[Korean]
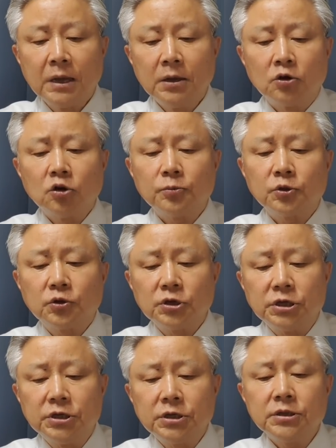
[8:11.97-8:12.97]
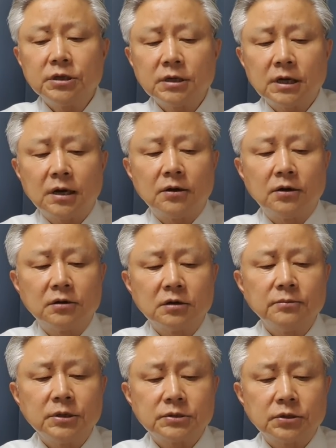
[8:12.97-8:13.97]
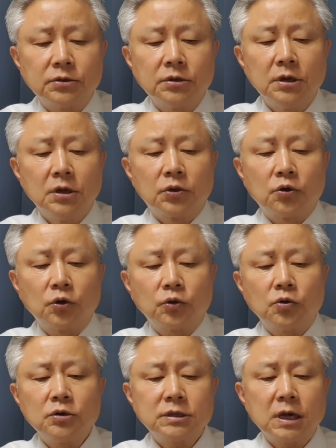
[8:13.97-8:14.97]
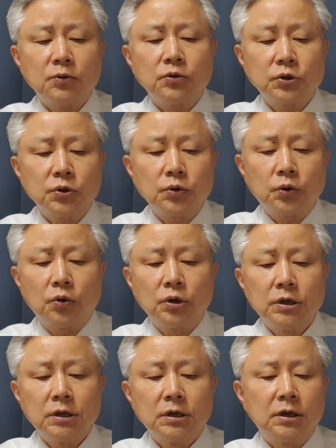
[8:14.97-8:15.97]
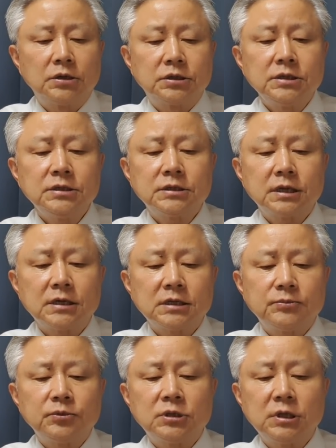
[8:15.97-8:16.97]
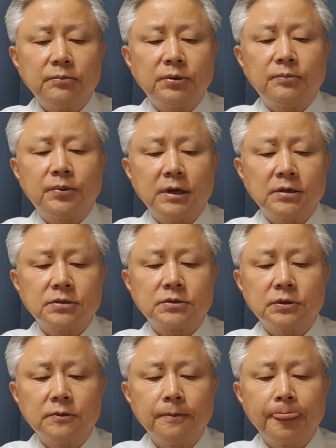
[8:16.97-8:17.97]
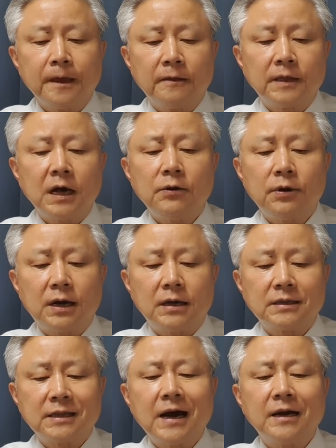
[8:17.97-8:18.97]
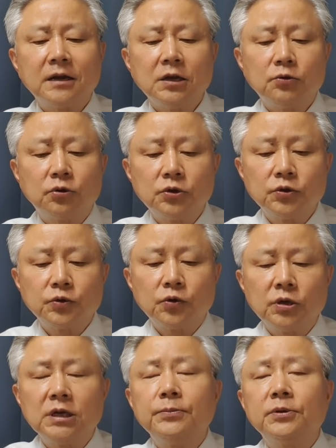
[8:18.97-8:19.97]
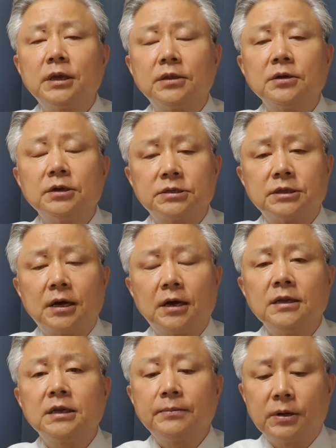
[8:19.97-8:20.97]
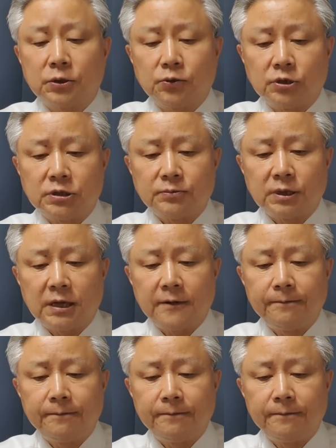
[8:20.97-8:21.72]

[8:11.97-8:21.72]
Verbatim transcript: 그로부터 2년여가 흐르면서 교통사고 등으로 어, 진짜 심신이 피폐해져서 나와 딸의 권유로 입원했던 것이다. 이렇게 밝히고 있습니다.